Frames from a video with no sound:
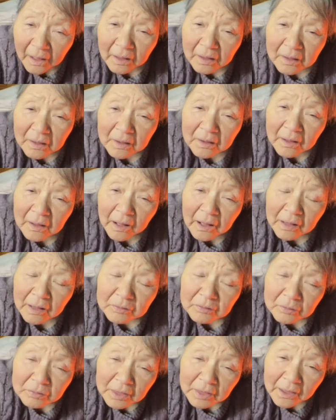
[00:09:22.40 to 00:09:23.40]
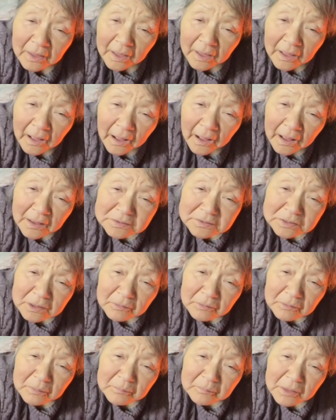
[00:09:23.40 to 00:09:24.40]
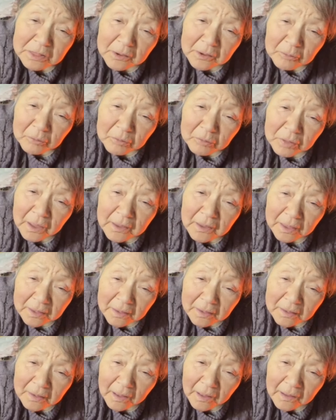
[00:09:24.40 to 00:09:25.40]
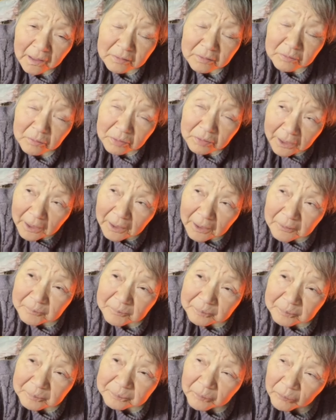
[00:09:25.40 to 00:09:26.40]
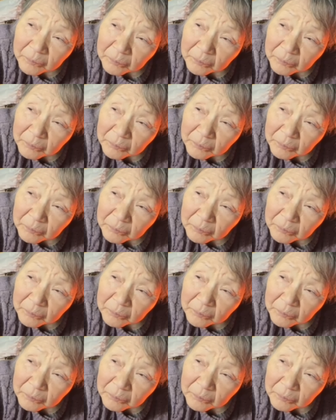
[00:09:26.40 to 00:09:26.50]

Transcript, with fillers: ああのね明日はまだ来ないあのね